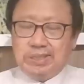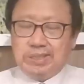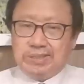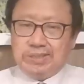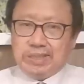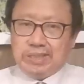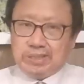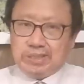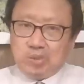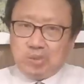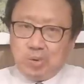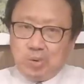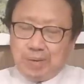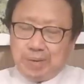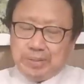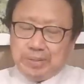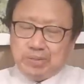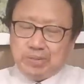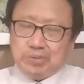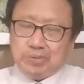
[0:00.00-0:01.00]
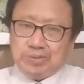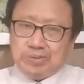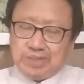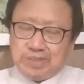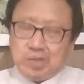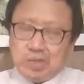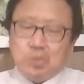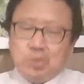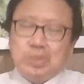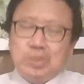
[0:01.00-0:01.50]
这个中华民族
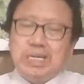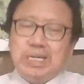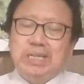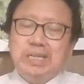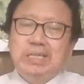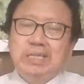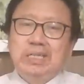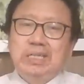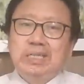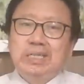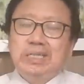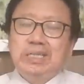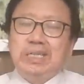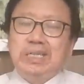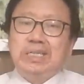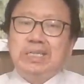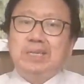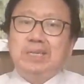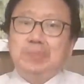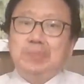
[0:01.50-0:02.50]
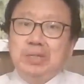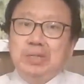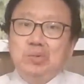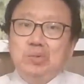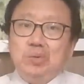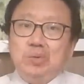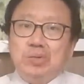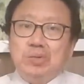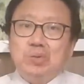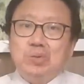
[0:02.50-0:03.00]
这个国家，跟一个民
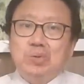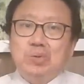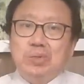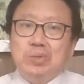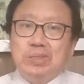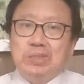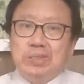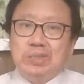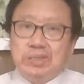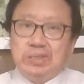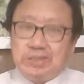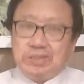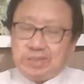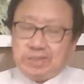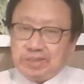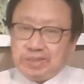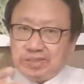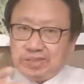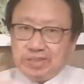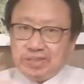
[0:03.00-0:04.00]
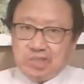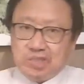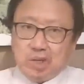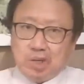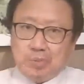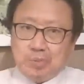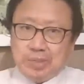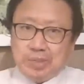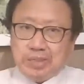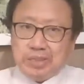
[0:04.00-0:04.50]
主的中国失之
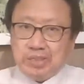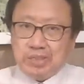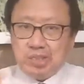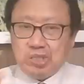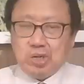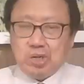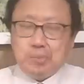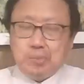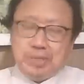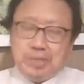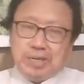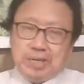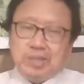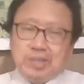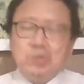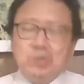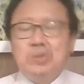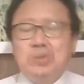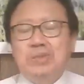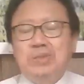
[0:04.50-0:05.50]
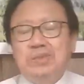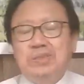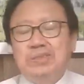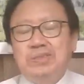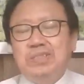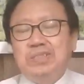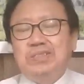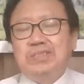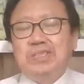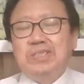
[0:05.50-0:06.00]
交臂，交臂而过，
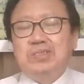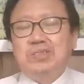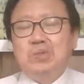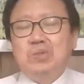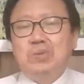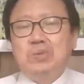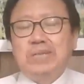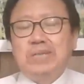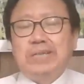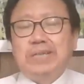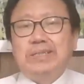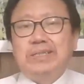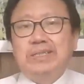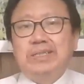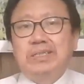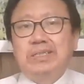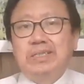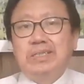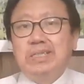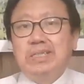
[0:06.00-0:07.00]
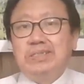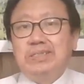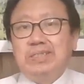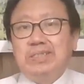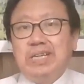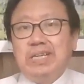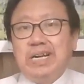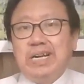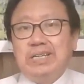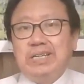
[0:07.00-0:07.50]
这是一个重大的历史
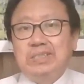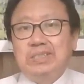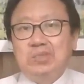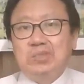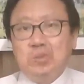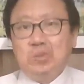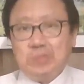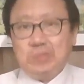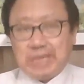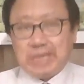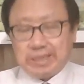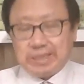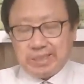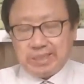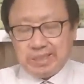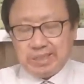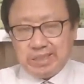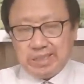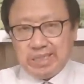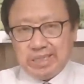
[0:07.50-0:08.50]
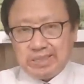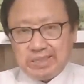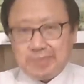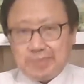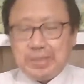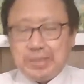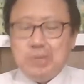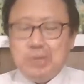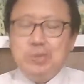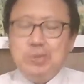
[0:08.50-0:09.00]
遗憾，重大的历史
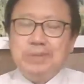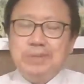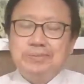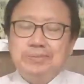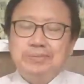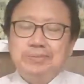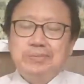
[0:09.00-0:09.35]
悲剧。